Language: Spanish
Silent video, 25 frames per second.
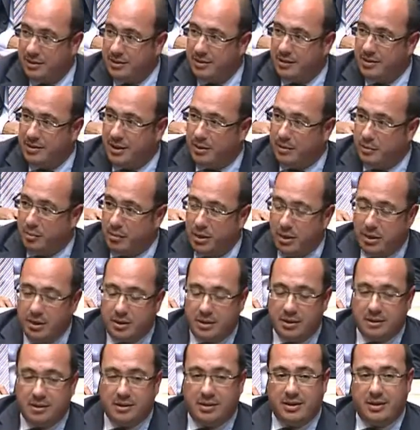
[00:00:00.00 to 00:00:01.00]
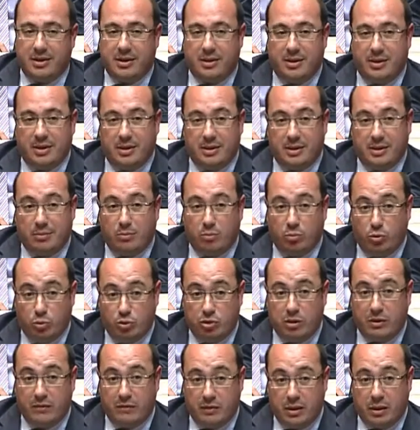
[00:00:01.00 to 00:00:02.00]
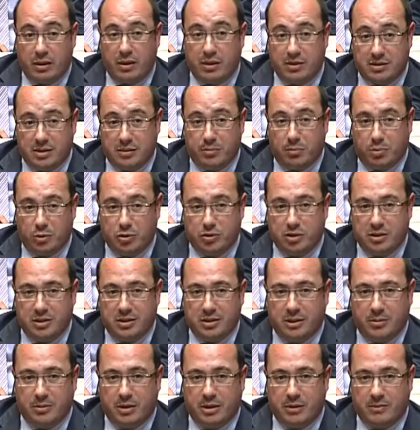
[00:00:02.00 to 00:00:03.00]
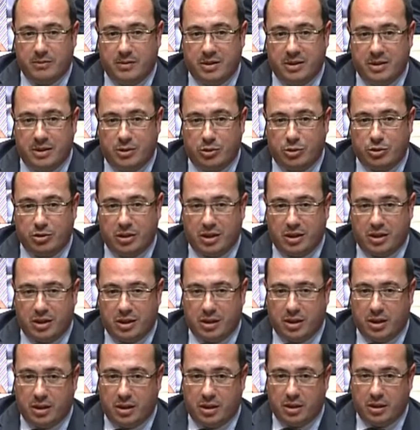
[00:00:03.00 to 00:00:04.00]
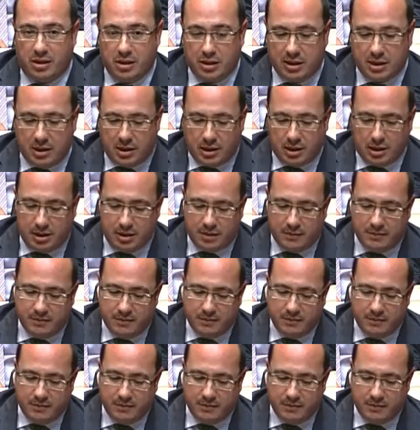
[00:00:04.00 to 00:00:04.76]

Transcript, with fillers: también eh, muchas veces es positiva y nos enriquece. Gracias.